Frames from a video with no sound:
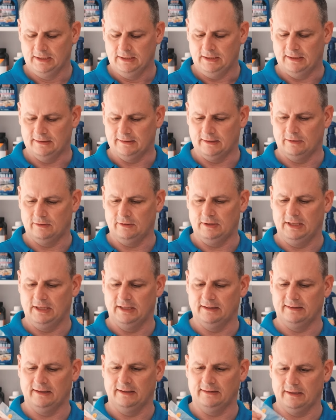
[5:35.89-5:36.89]
dass es also
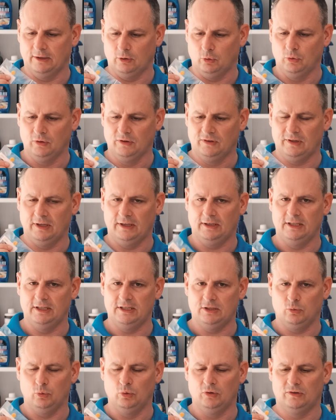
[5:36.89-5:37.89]
hier sehr, sehr günstig
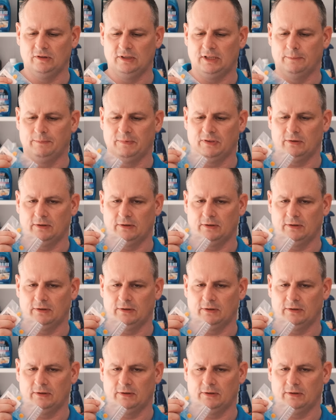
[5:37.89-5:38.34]
nicht Düsen gibt,